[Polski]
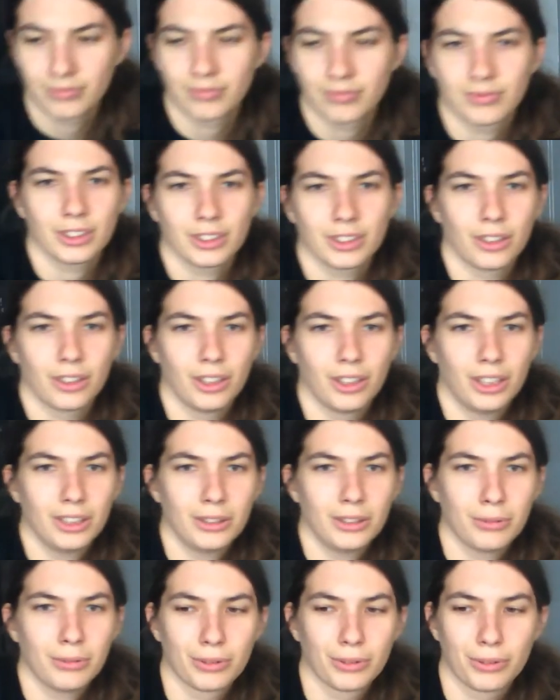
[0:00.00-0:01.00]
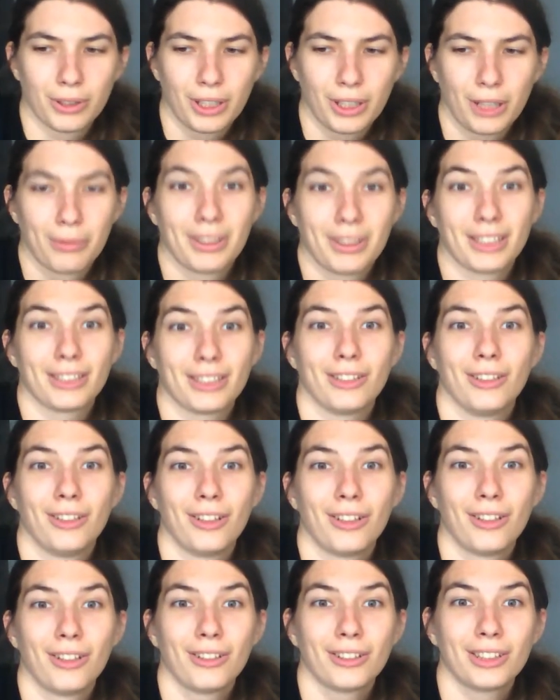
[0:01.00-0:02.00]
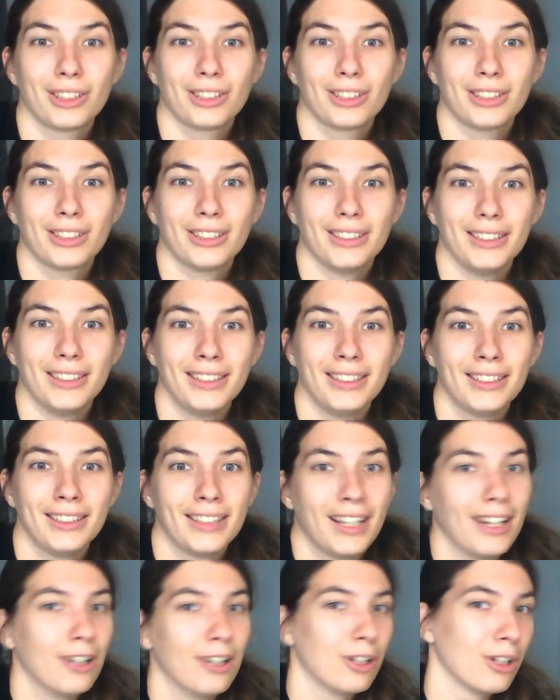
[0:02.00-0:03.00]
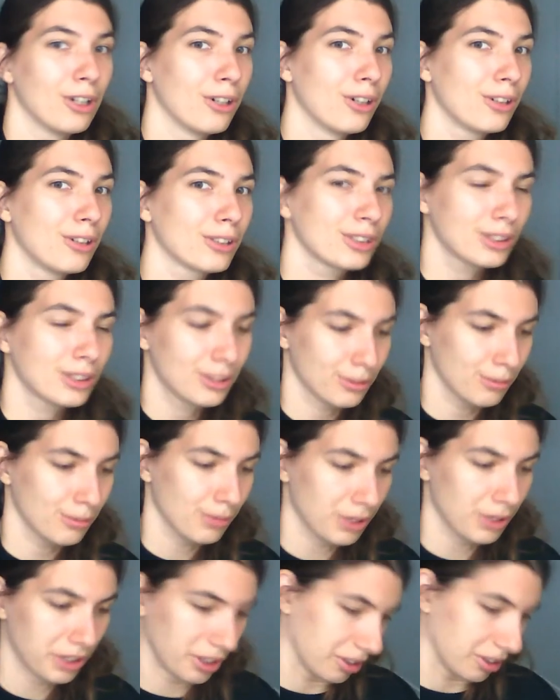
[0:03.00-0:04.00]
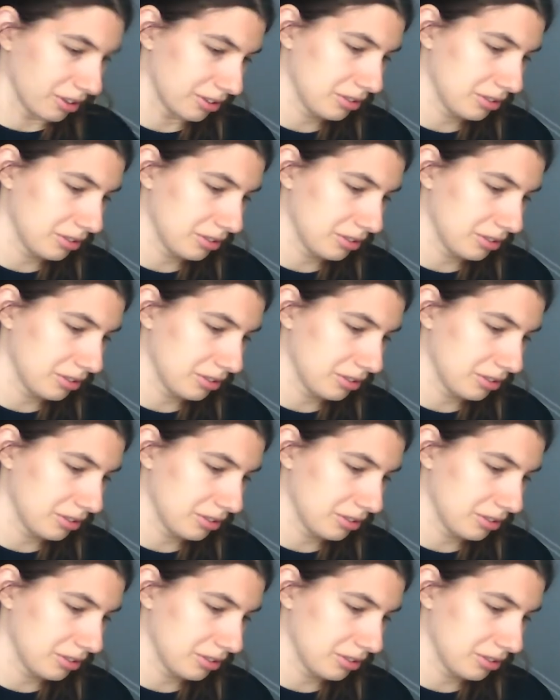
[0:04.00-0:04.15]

Kolejnym utworem jest Lost In a Lost World,